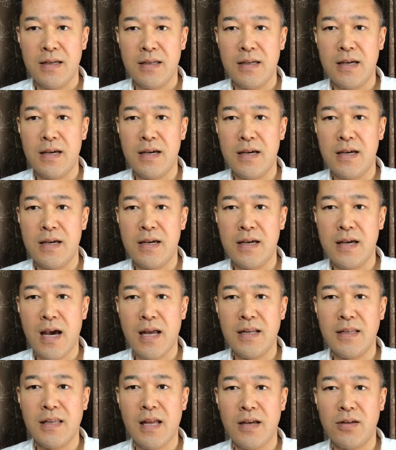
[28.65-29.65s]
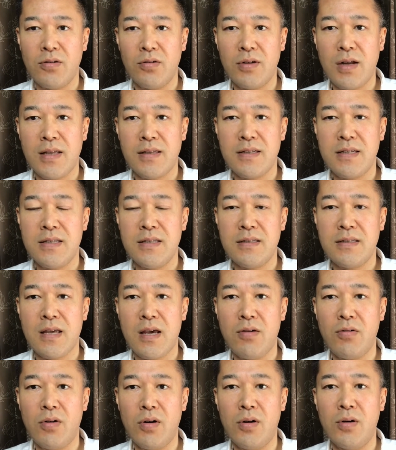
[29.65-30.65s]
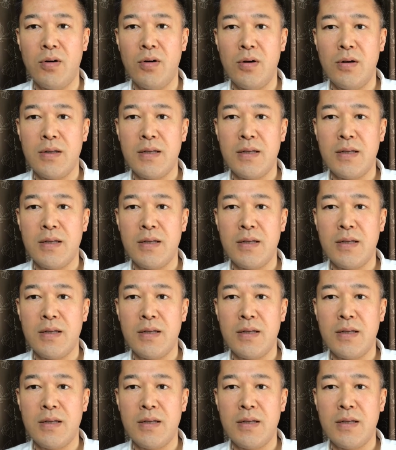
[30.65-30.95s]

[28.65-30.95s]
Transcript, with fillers: えー、やりたいような人生を